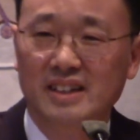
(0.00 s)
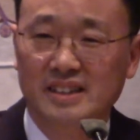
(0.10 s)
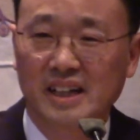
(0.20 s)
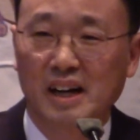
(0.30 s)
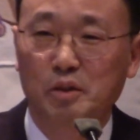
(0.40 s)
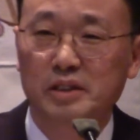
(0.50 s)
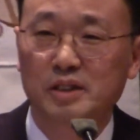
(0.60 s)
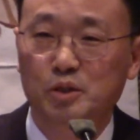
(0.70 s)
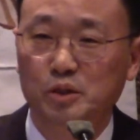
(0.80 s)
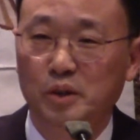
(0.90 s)
제가
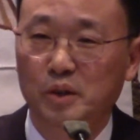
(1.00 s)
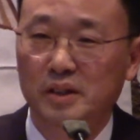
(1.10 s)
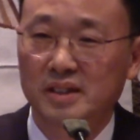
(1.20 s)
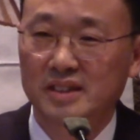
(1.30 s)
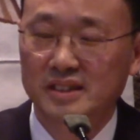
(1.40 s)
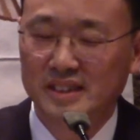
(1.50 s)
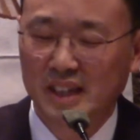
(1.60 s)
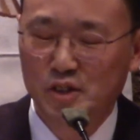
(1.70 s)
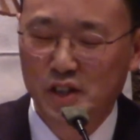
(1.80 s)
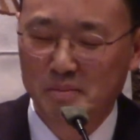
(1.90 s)
오늘 주소록을
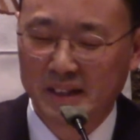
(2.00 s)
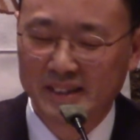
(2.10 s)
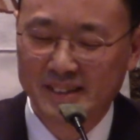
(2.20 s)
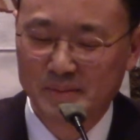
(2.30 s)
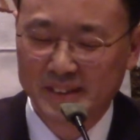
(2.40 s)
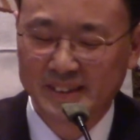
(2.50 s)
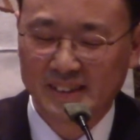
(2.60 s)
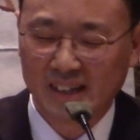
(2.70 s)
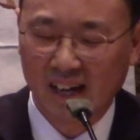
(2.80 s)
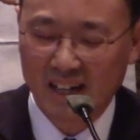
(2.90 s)
지난주에
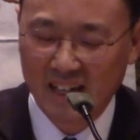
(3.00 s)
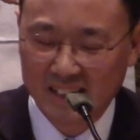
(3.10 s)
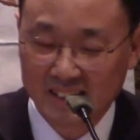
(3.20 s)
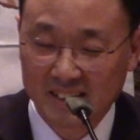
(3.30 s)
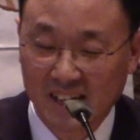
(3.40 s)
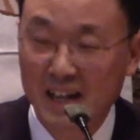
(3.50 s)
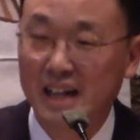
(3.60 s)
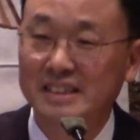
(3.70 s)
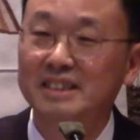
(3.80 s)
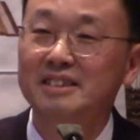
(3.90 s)
만들면서 한 가정 한
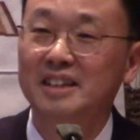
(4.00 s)
가정